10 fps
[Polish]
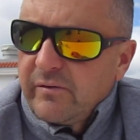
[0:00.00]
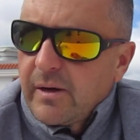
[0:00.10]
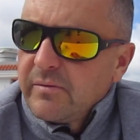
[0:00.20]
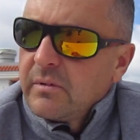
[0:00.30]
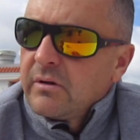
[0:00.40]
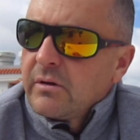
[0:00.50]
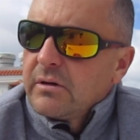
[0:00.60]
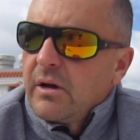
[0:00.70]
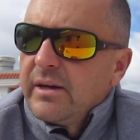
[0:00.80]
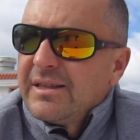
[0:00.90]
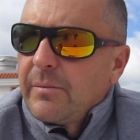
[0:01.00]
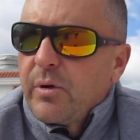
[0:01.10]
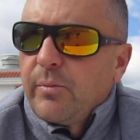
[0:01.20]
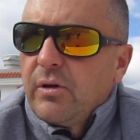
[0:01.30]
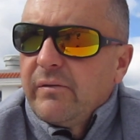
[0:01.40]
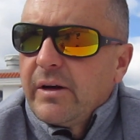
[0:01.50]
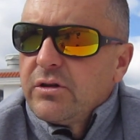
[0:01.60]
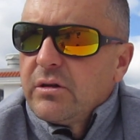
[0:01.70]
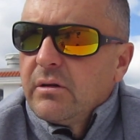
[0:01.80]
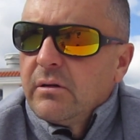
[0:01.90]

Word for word: Wam, drodzy kochani, zaproponować